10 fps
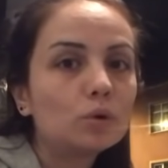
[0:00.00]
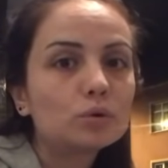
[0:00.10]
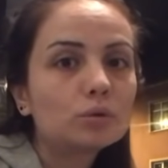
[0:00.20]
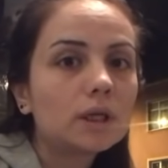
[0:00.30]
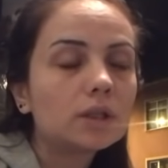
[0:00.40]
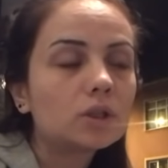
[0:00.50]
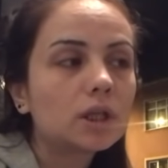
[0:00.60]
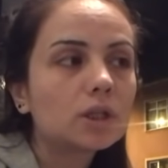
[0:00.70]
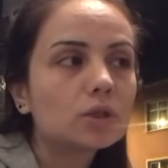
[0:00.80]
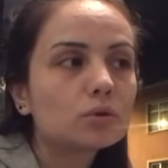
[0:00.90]
böyle sürekli
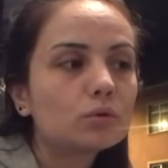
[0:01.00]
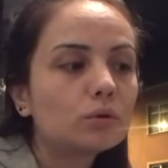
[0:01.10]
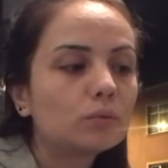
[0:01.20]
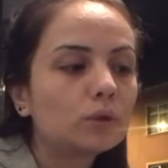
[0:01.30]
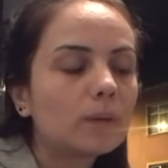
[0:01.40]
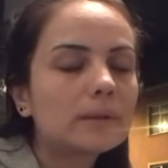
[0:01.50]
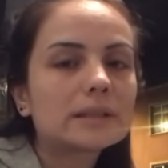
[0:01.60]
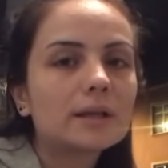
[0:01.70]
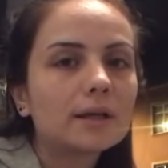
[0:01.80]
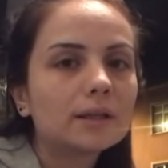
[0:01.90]
çekiştiriyor buraya
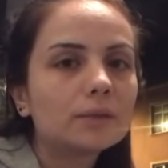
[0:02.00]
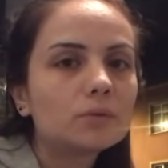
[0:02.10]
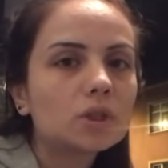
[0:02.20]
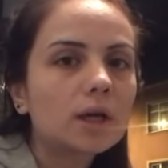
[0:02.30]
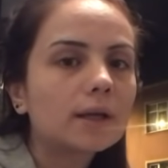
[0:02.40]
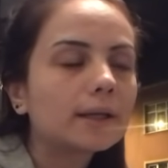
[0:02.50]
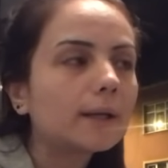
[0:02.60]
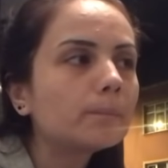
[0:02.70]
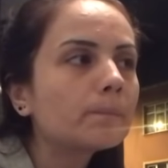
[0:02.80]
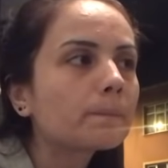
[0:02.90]
mesela girip
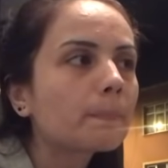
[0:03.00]
çıkarken